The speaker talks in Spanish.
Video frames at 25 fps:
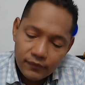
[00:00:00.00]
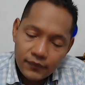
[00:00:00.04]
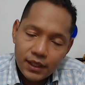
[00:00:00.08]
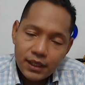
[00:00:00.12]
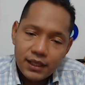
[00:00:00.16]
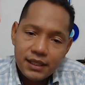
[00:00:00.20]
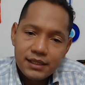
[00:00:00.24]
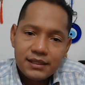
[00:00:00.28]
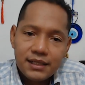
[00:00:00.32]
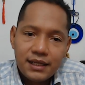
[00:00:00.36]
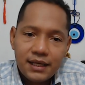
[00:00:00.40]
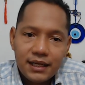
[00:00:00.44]

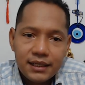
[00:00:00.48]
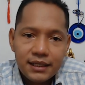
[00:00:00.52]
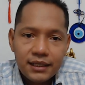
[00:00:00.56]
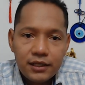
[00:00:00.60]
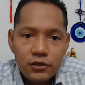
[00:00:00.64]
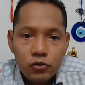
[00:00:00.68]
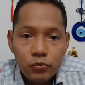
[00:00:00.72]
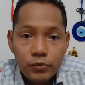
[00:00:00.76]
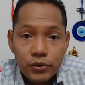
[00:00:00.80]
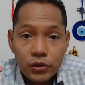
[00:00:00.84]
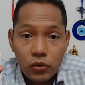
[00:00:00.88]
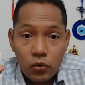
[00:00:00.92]
Es el ángel
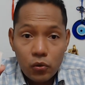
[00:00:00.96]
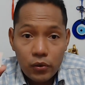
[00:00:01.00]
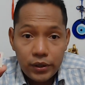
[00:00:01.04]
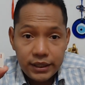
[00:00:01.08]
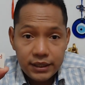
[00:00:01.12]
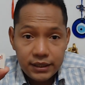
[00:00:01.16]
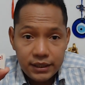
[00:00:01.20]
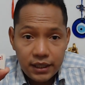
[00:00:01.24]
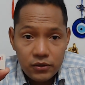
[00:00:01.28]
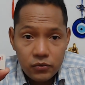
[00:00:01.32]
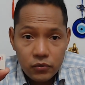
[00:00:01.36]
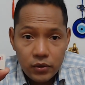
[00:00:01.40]
número
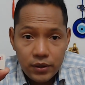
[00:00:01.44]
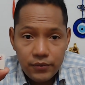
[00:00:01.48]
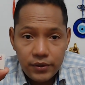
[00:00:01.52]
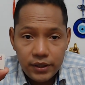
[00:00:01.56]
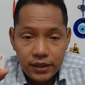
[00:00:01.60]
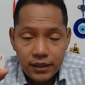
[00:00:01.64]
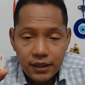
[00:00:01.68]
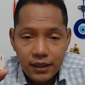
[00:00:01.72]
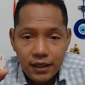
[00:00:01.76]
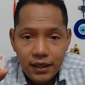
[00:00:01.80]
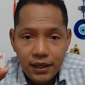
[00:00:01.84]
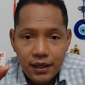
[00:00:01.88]
49.